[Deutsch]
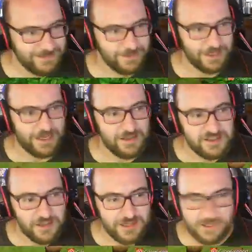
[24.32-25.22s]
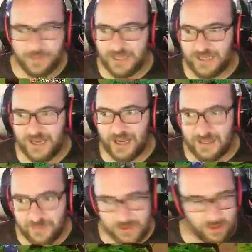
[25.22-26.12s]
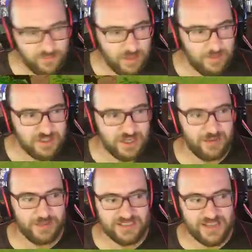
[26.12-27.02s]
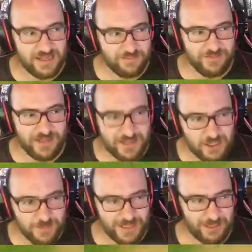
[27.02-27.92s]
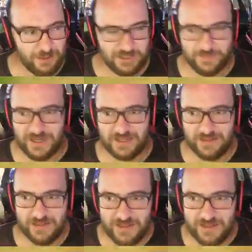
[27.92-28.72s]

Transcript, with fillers: So, da kann ich so allgemein keine Antwort drauf geben. Ich kann aber zeigen, wie ich mein Gold mache.